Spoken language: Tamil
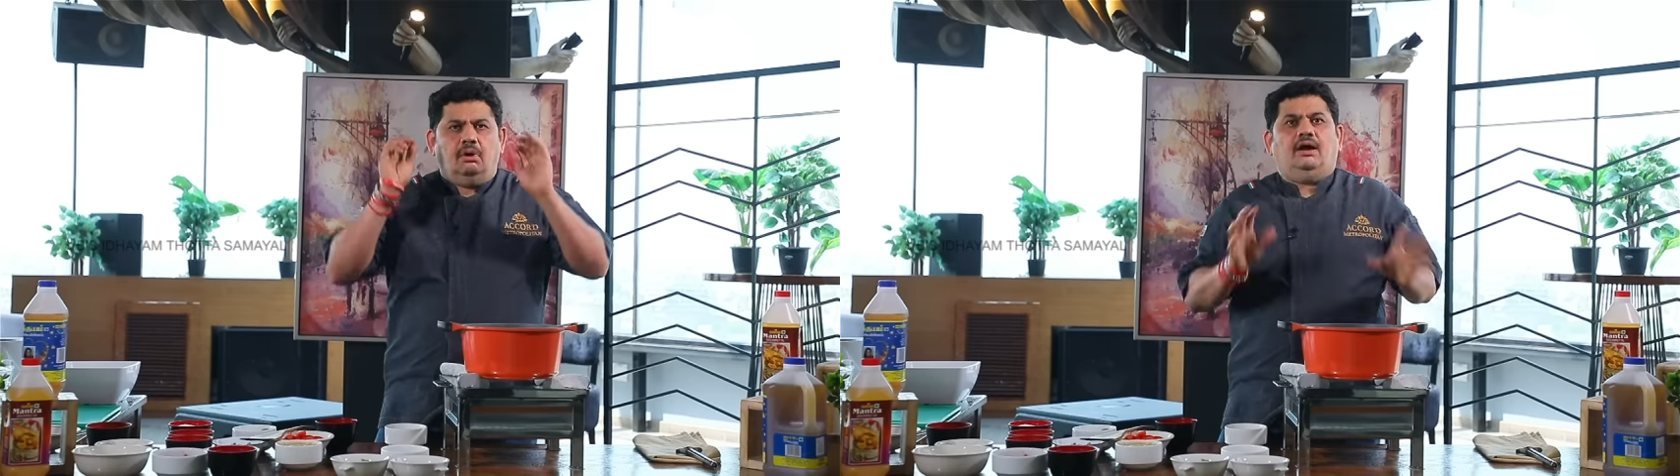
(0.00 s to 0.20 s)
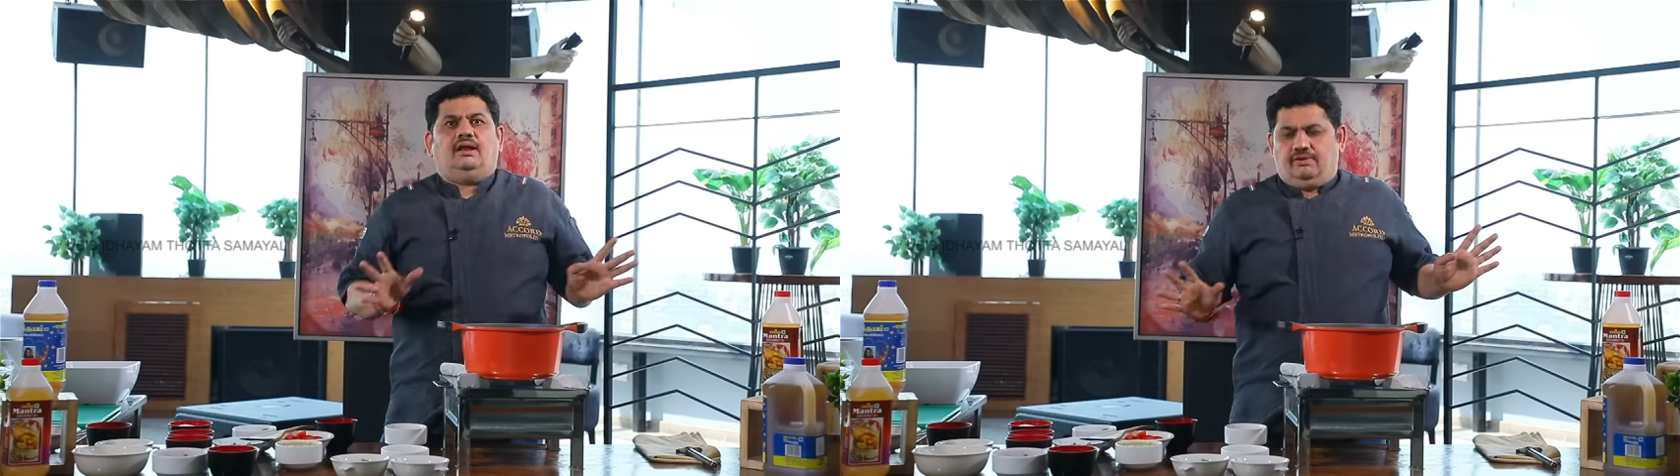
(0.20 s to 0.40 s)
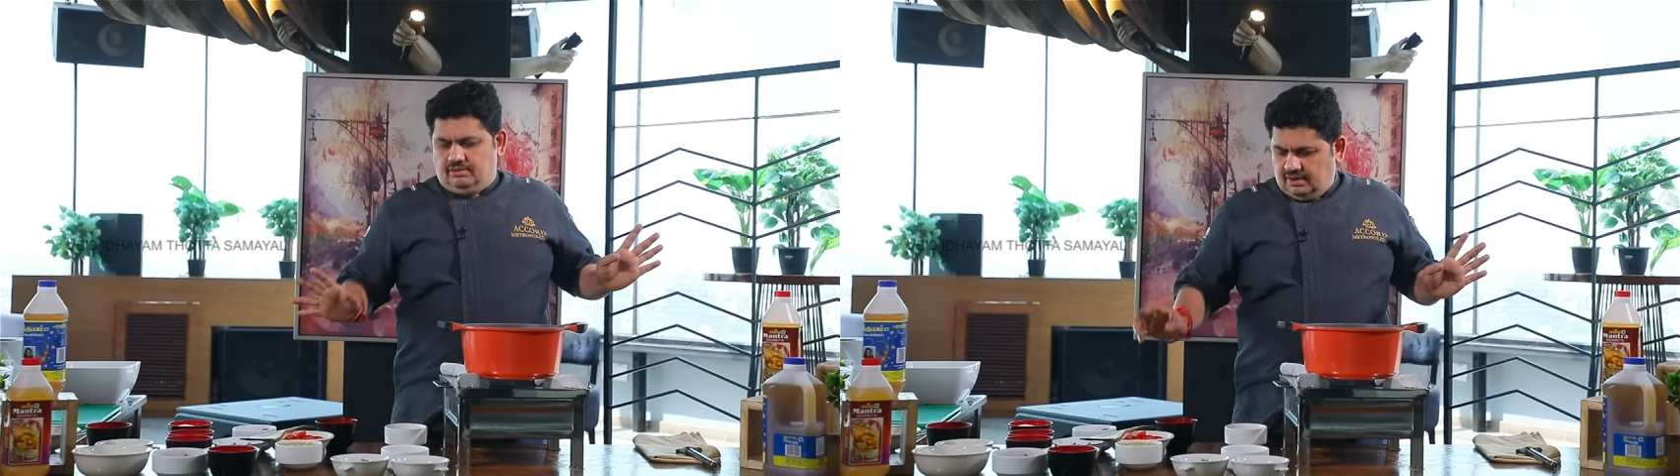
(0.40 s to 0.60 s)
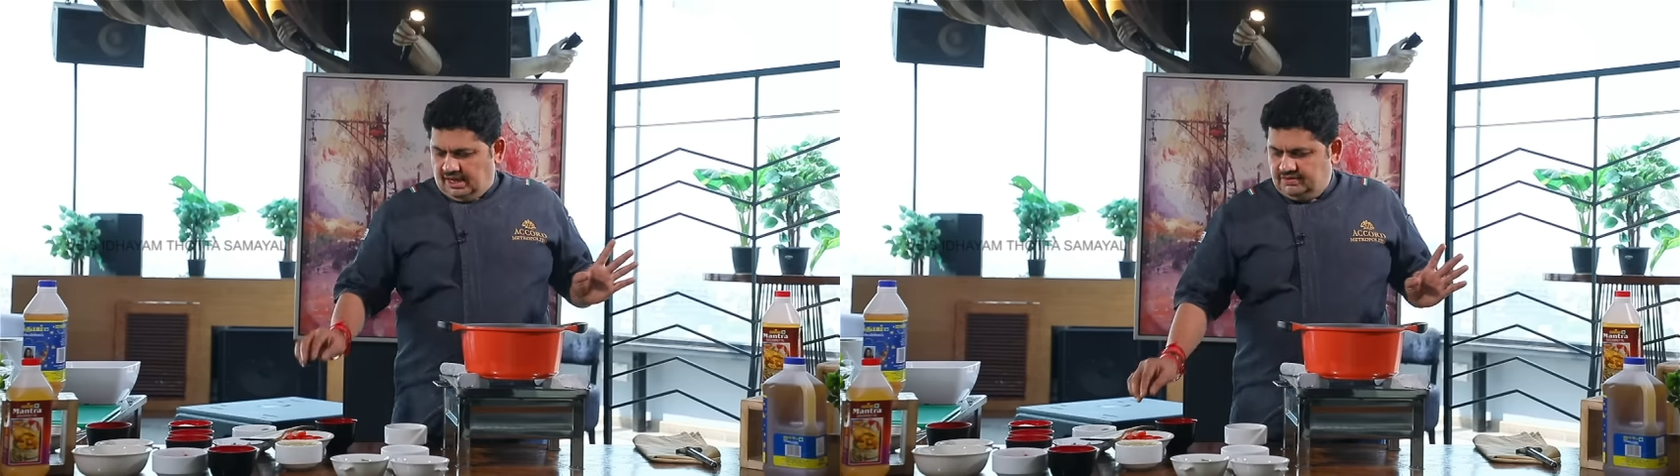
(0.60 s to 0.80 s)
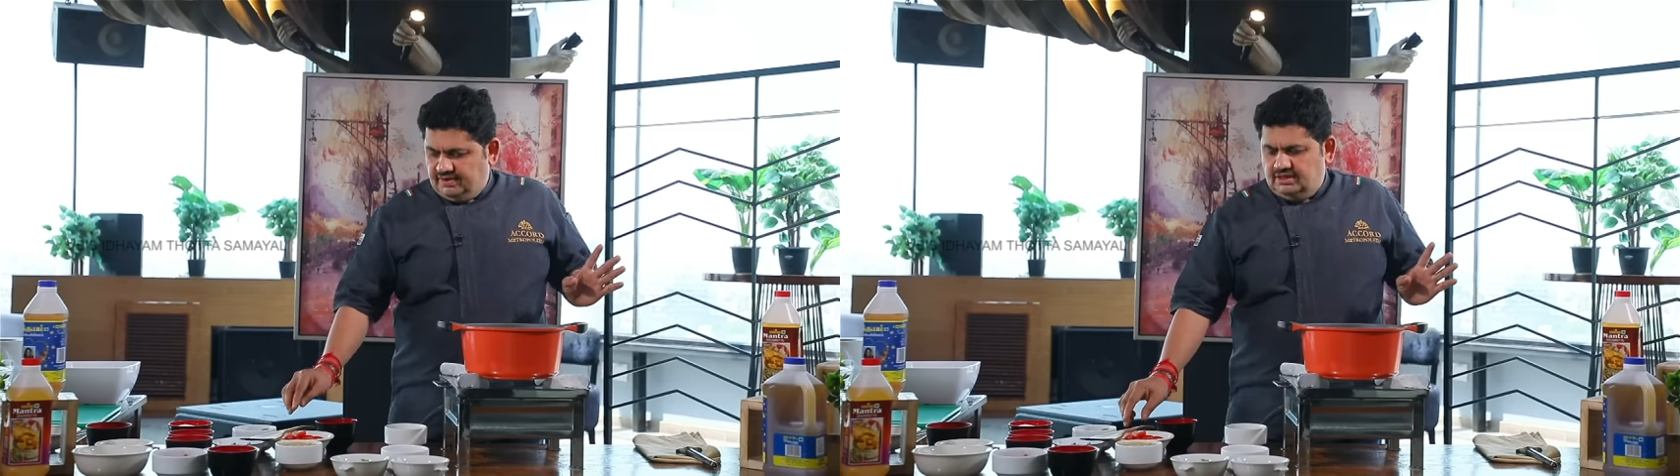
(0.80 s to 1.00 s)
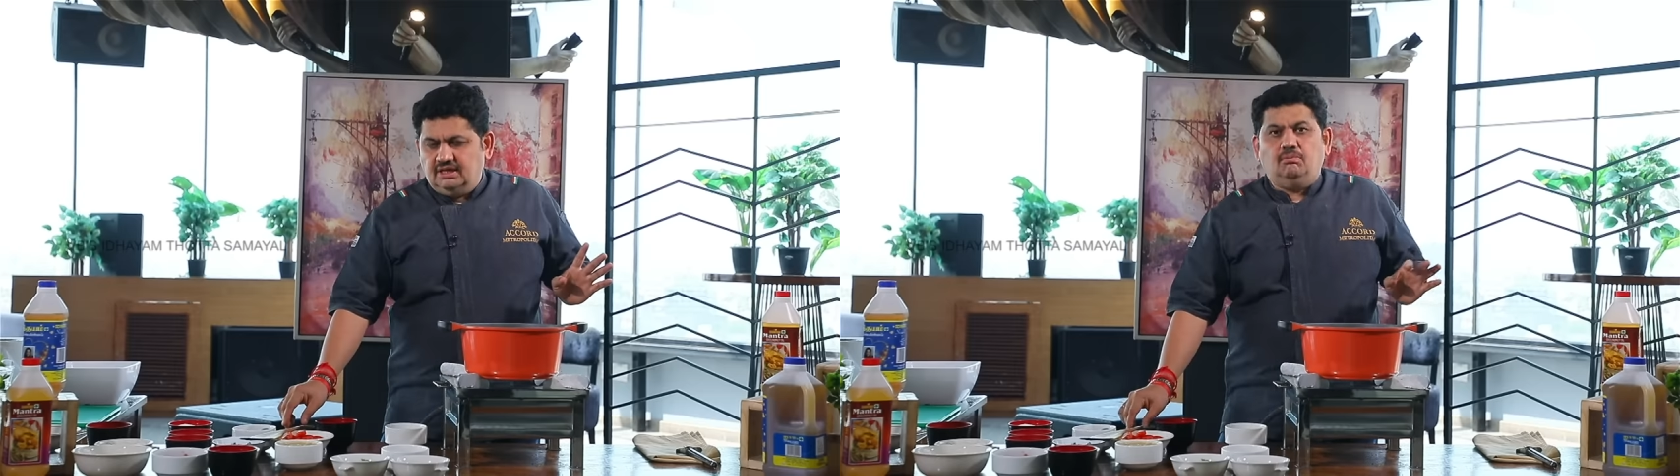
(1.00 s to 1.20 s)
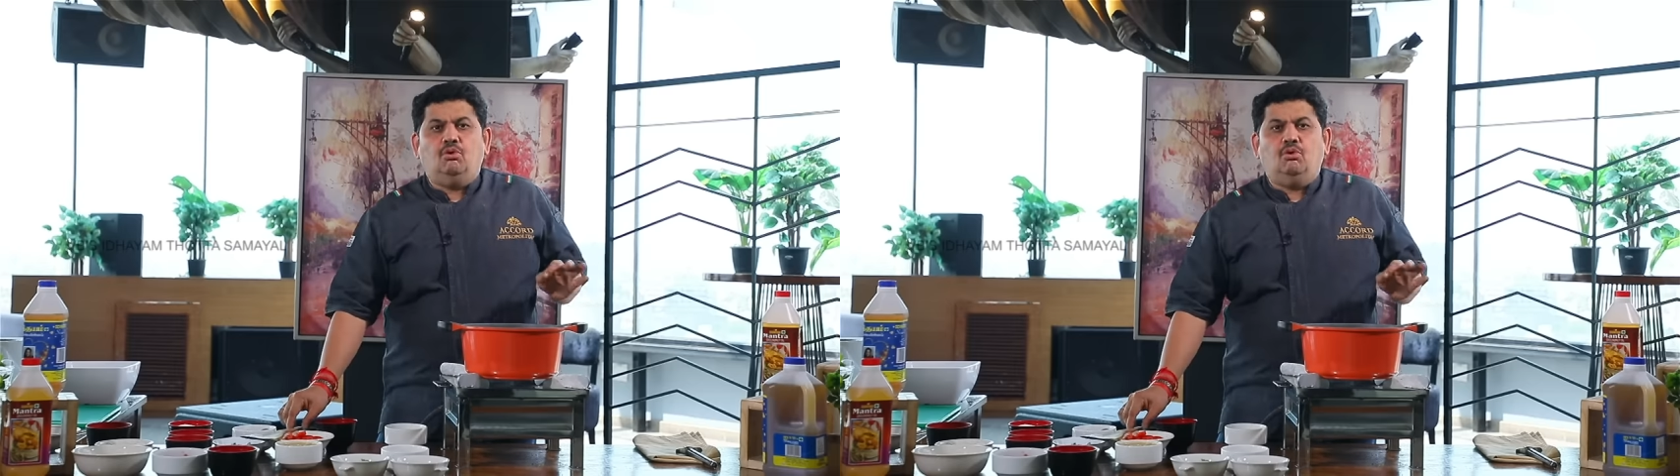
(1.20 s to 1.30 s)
பாயில் ஆகணும் அது வந்து